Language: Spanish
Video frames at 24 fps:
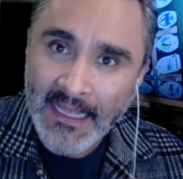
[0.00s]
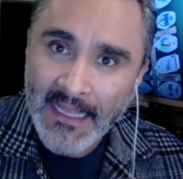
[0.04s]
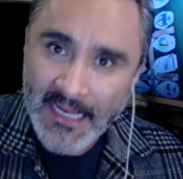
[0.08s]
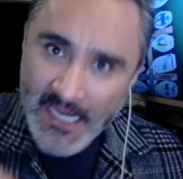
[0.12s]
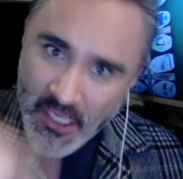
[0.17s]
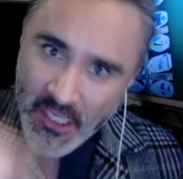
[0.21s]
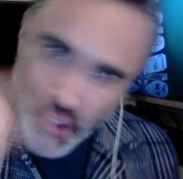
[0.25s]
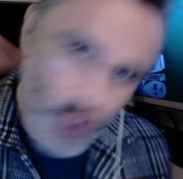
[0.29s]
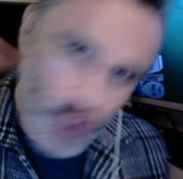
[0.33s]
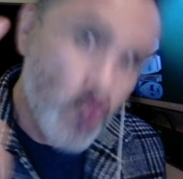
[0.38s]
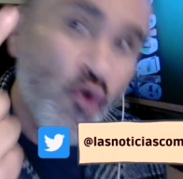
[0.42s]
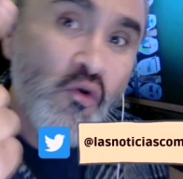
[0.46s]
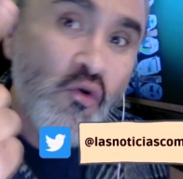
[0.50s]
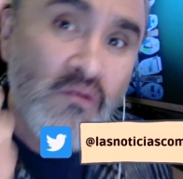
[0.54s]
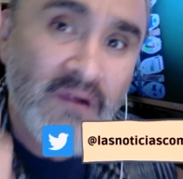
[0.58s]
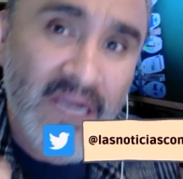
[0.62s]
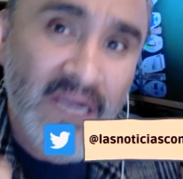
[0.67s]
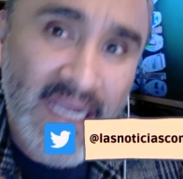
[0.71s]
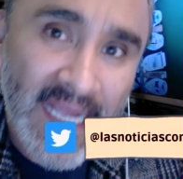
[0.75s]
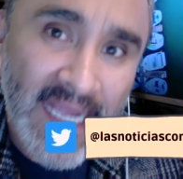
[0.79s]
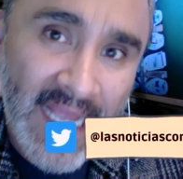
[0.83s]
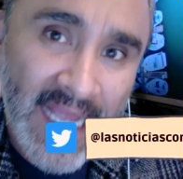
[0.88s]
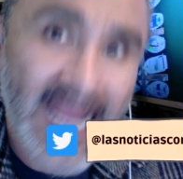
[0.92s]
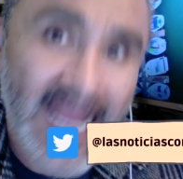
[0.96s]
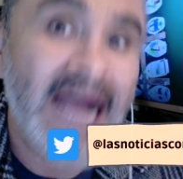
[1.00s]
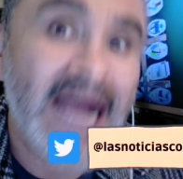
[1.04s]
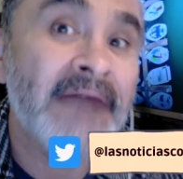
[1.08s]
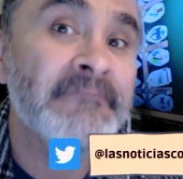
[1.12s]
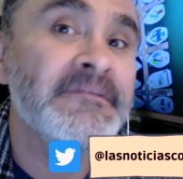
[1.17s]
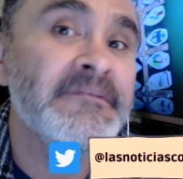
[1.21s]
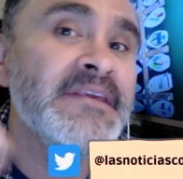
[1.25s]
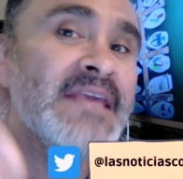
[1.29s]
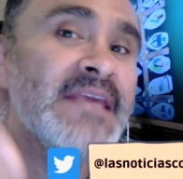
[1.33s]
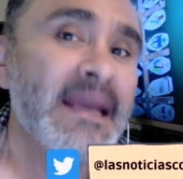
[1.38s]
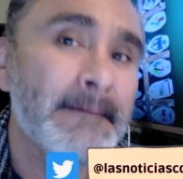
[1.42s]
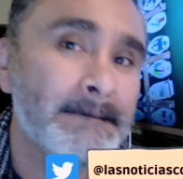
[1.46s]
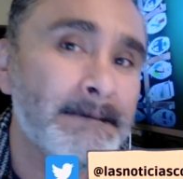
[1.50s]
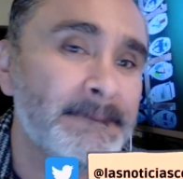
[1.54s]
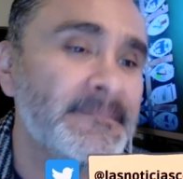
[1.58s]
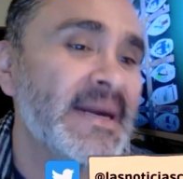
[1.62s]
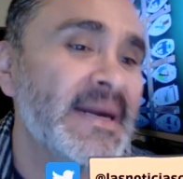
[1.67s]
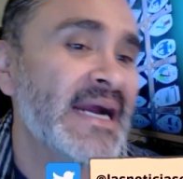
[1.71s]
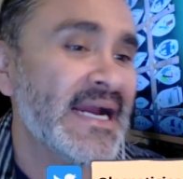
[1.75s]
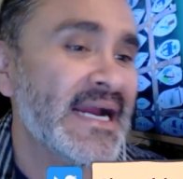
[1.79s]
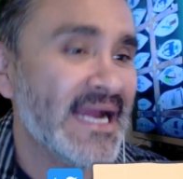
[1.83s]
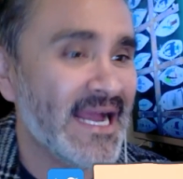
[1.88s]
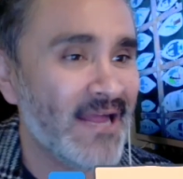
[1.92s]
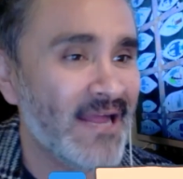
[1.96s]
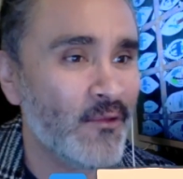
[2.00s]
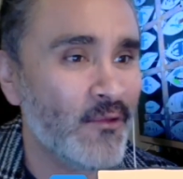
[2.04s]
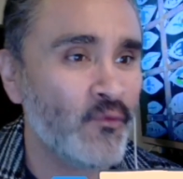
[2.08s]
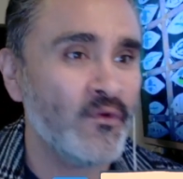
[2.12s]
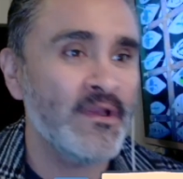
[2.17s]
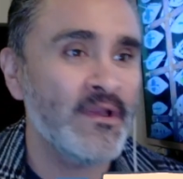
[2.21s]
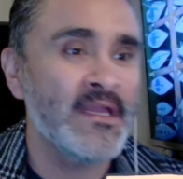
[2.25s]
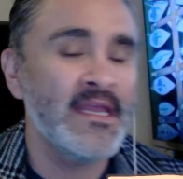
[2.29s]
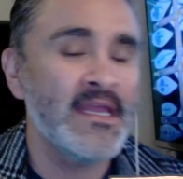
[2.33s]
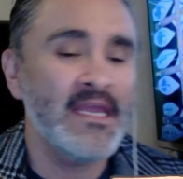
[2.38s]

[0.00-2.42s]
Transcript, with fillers: nunca habían pagado.